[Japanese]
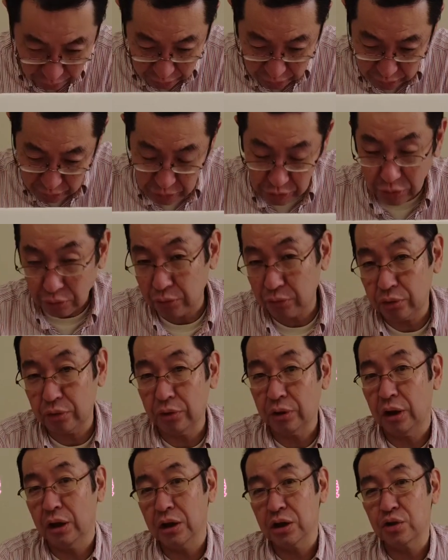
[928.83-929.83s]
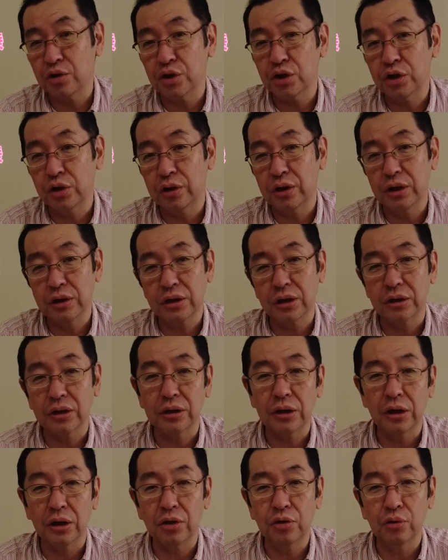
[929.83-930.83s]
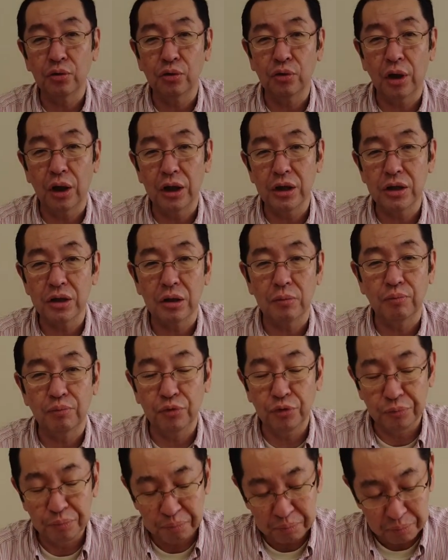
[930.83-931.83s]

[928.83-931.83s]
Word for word: はいいですよっていう話をしてくれてたんですが京都ハイジャンプ